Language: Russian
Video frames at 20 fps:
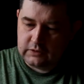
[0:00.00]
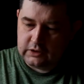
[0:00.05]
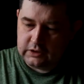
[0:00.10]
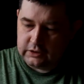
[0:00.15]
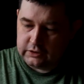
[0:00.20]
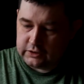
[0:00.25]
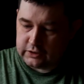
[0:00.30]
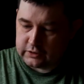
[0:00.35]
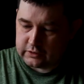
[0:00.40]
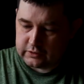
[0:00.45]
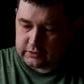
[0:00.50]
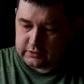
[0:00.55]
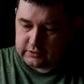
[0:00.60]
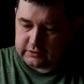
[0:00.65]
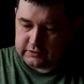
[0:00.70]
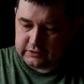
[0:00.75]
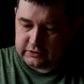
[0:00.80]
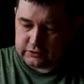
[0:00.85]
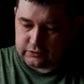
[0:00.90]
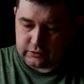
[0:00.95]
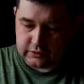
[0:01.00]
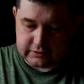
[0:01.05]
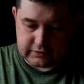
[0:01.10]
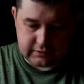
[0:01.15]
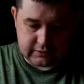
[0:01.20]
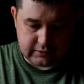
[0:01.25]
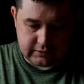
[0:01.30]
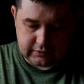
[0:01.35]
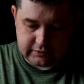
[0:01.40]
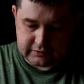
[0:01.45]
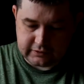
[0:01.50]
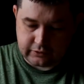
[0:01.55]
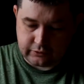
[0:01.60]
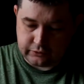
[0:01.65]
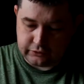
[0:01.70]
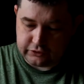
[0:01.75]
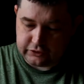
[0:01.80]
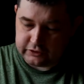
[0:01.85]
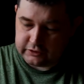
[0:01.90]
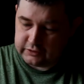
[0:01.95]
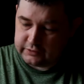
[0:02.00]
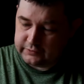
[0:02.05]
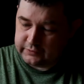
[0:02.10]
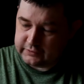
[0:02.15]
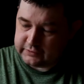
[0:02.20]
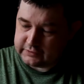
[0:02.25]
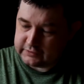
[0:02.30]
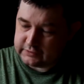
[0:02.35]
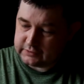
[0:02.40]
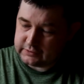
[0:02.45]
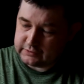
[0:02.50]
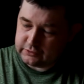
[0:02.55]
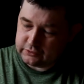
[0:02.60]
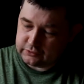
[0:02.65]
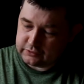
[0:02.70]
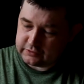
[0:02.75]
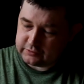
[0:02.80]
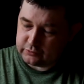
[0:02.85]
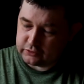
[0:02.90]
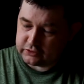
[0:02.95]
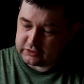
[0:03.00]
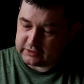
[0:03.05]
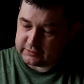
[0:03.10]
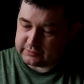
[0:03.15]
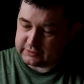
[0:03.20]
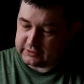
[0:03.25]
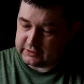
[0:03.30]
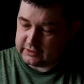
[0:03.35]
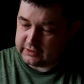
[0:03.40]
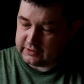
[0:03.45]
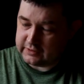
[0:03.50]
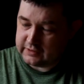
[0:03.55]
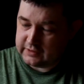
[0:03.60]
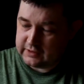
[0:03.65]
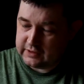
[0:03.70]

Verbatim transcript: Итак, здесь у нас сокровище Тифлиса, здесь у нас Бурсамсдели